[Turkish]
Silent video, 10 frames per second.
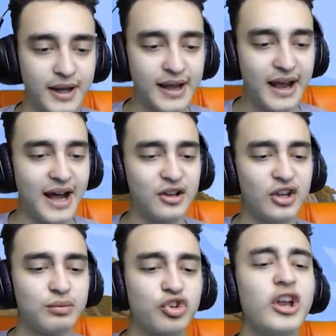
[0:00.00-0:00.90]
Hadi
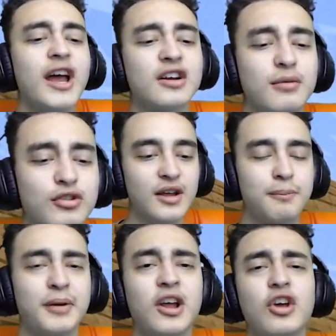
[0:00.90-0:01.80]
oğlum son hakkımız var.
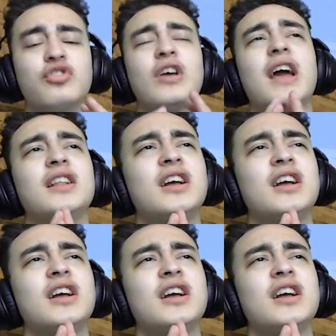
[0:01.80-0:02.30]
Please Ender